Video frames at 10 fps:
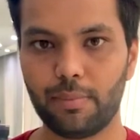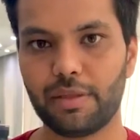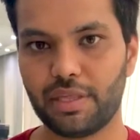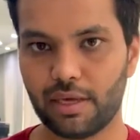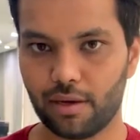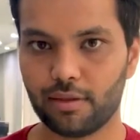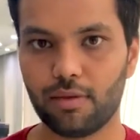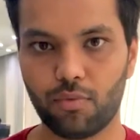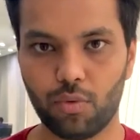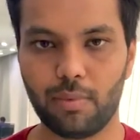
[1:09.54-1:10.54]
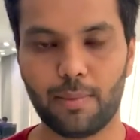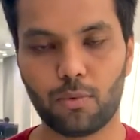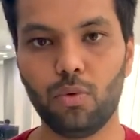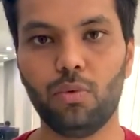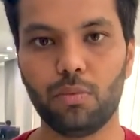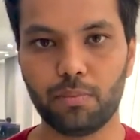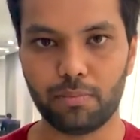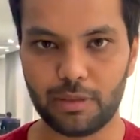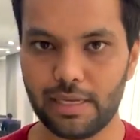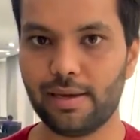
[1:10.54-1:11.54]
भी अच्छी खासी इस फोन में आपको
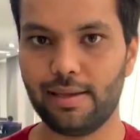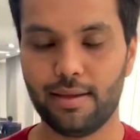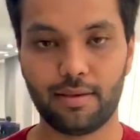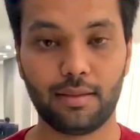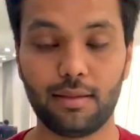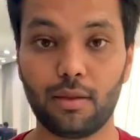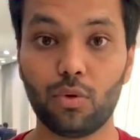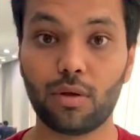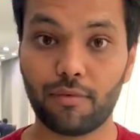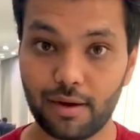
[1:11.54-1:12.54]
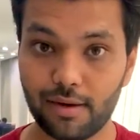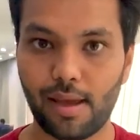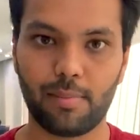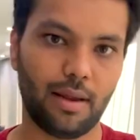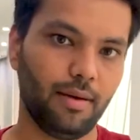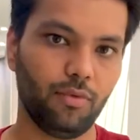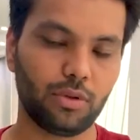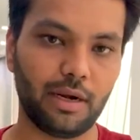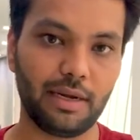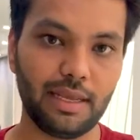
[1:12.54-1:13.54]
दी गई है साथ ही साथ जो इसका फ्रंट कैमरा है वो
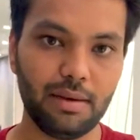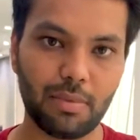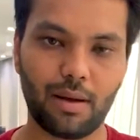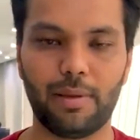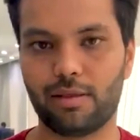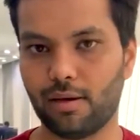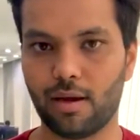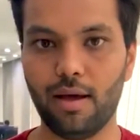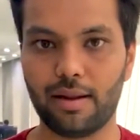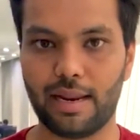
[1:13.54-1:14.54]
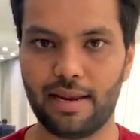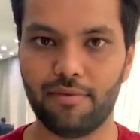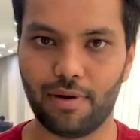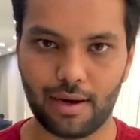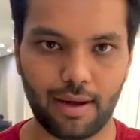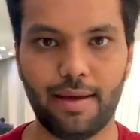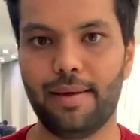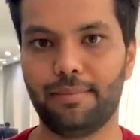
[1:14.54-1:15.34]
13 मेगापिक्सल का रहने वाला है